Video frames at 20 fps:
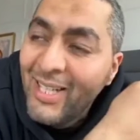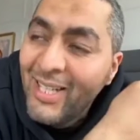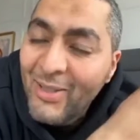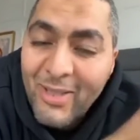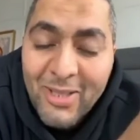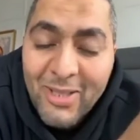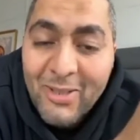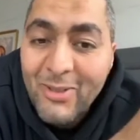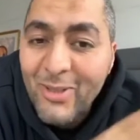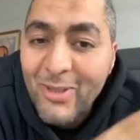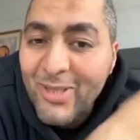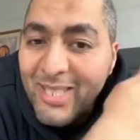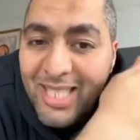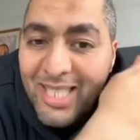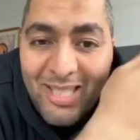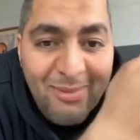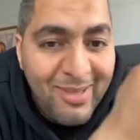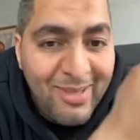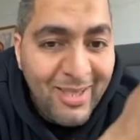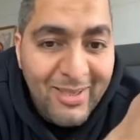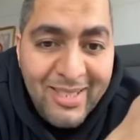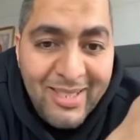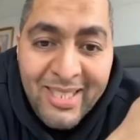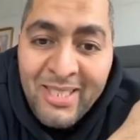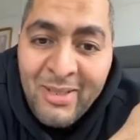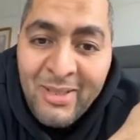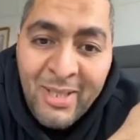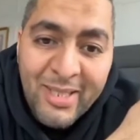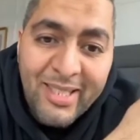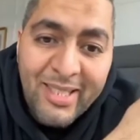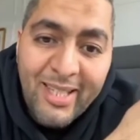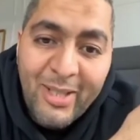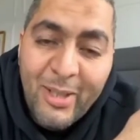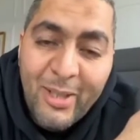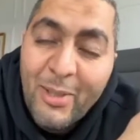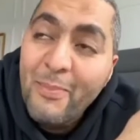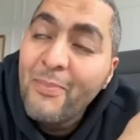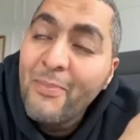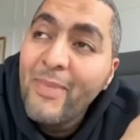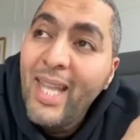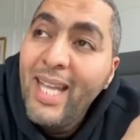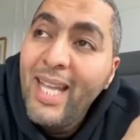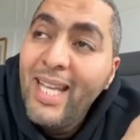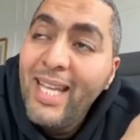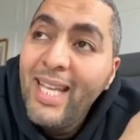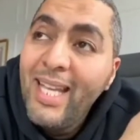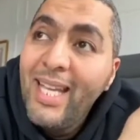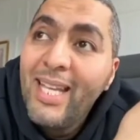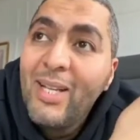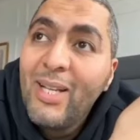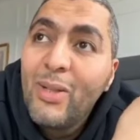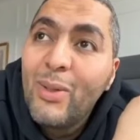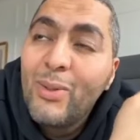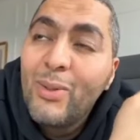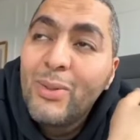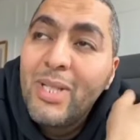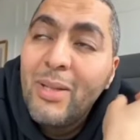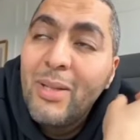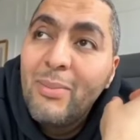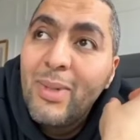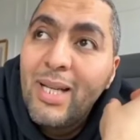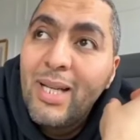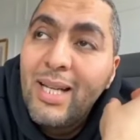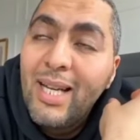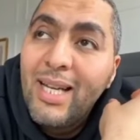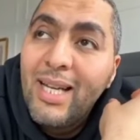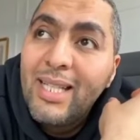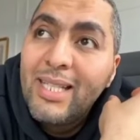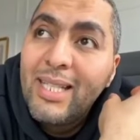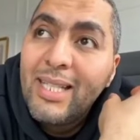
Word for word: وكندوز كنلبسها ثاني واحد اخر ودابا